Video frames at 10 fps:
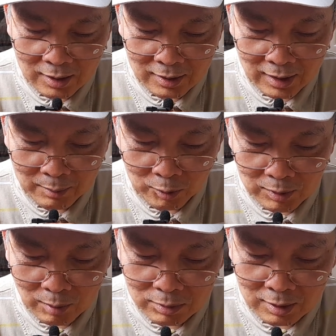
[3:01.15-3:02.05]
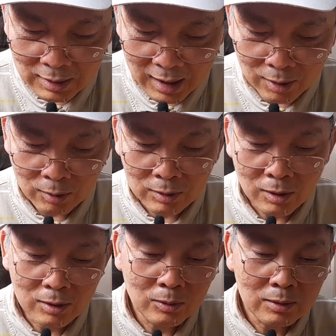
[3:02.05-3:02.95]
ý như vậy một đống nó tha hồ
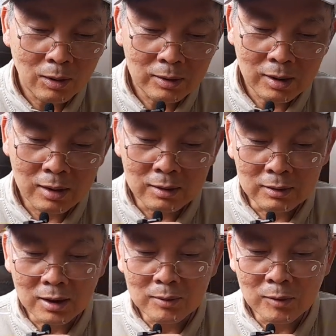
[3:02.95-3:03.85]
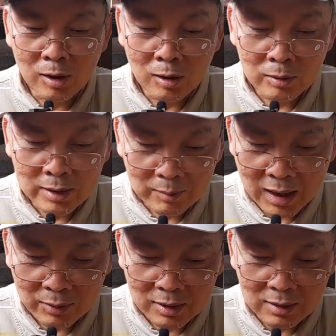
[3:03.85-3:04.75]
nói luôn nói sợ nửa tiếng đồng hồ giám
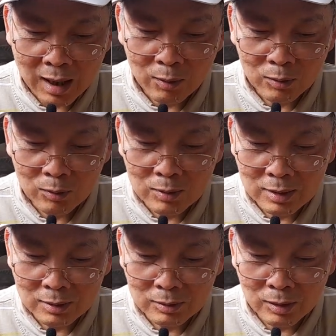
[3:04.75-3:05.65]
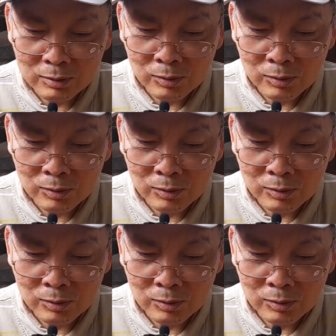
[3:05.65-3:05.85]
khảo nhức đầu luôn nói thôi